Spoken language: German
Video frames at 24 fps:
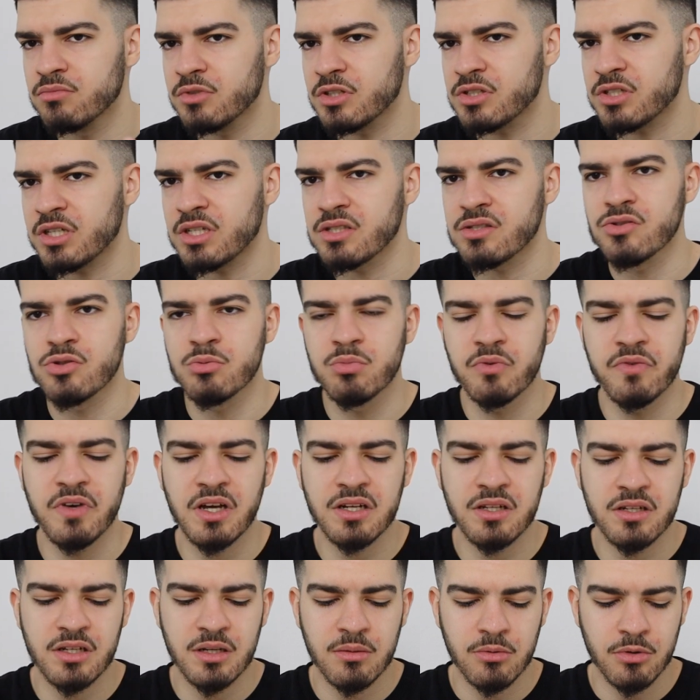das Ganze so
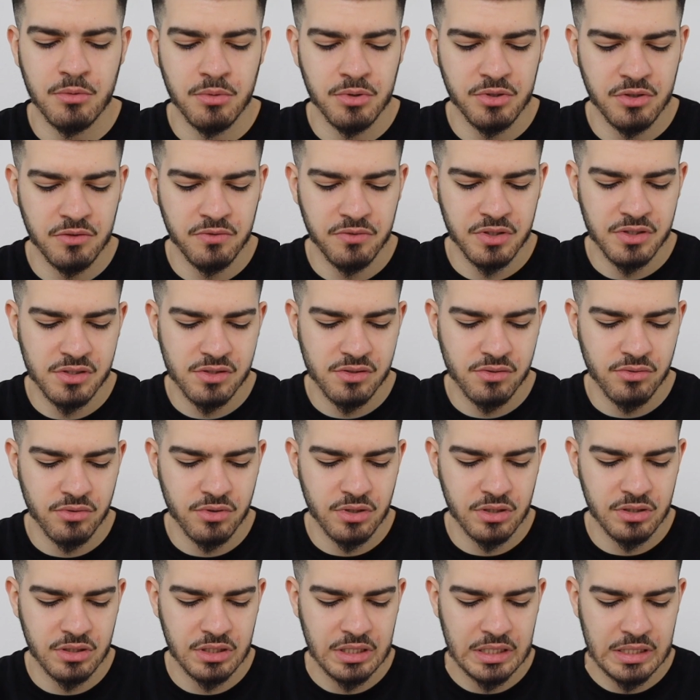bewertet habt, ob euch die Fits
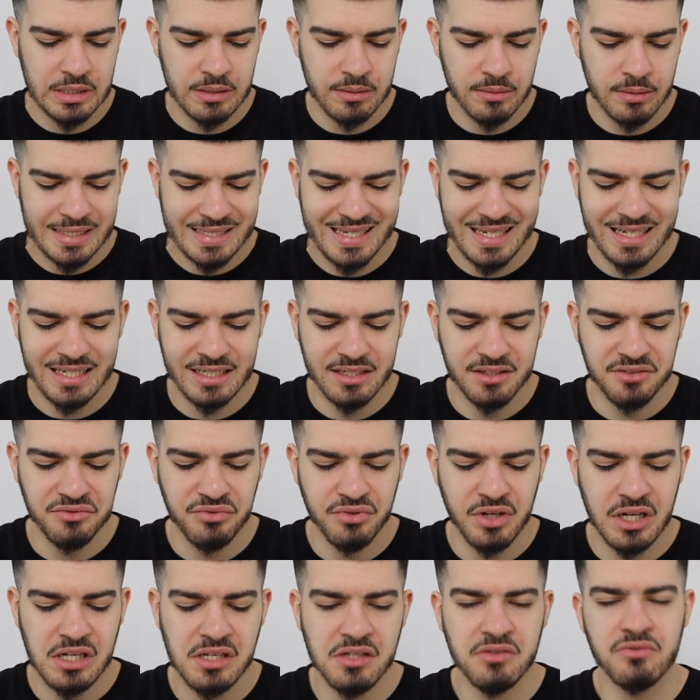oder die Sachen
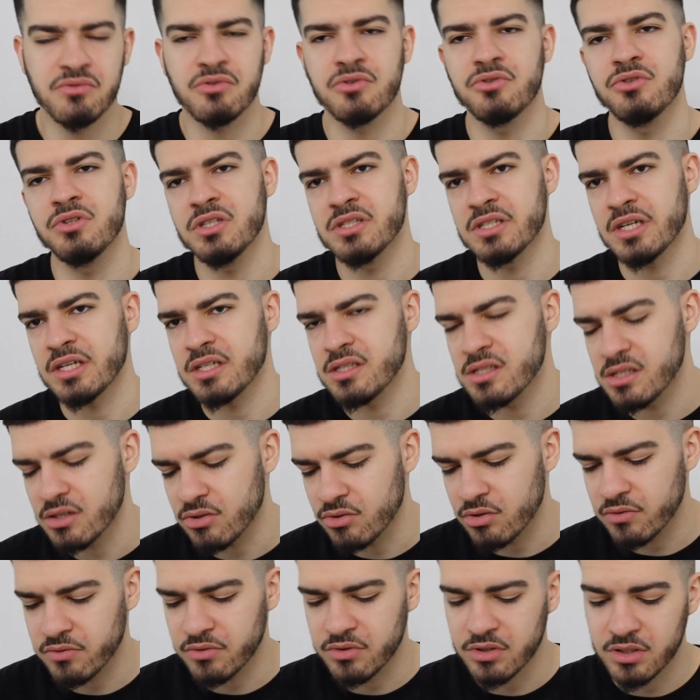gefallen, von den Designs her und
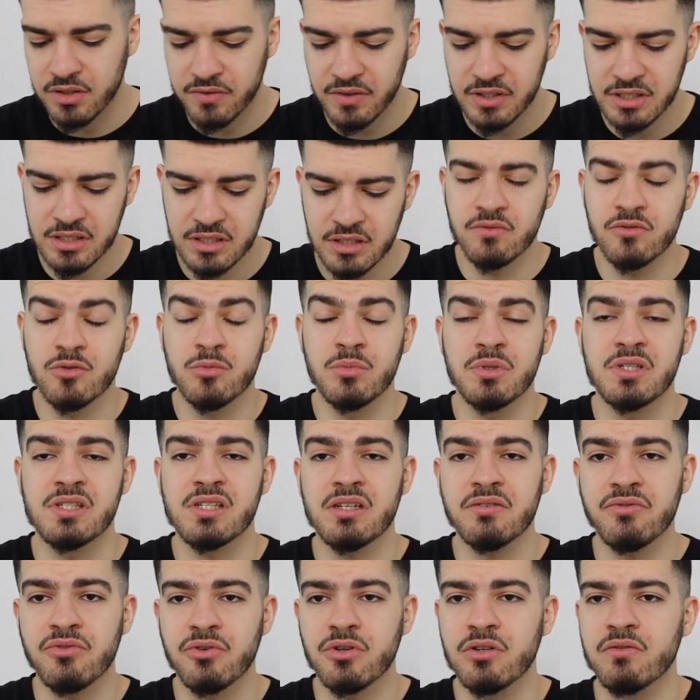auch von der Quali. Würde mich
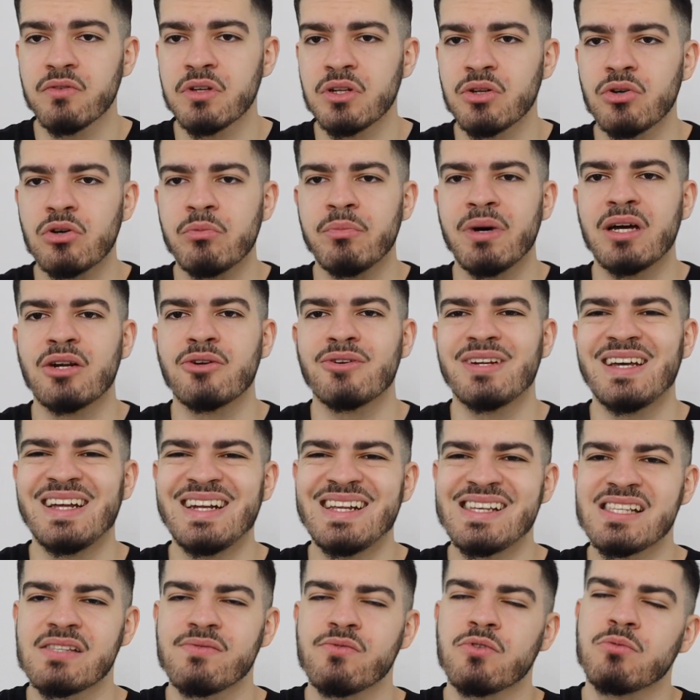sehr freuen, wenn ihr eure Meinung da
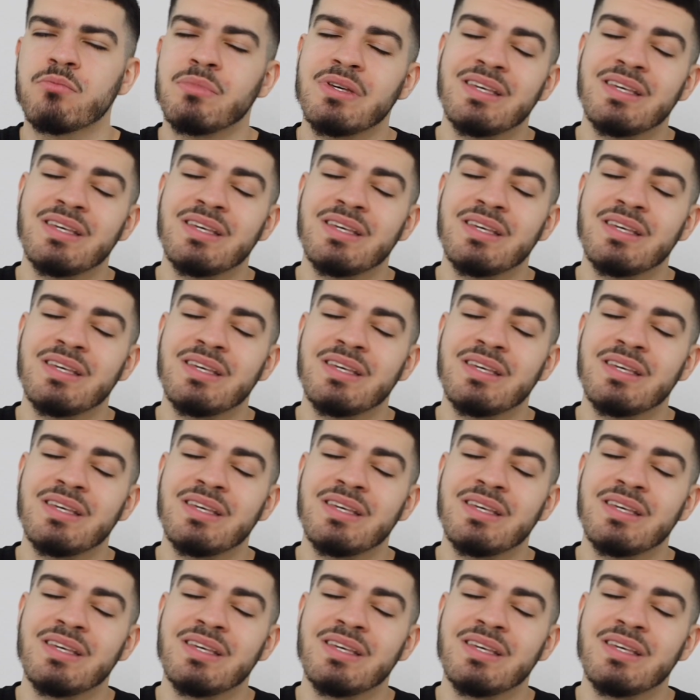lässt. Würde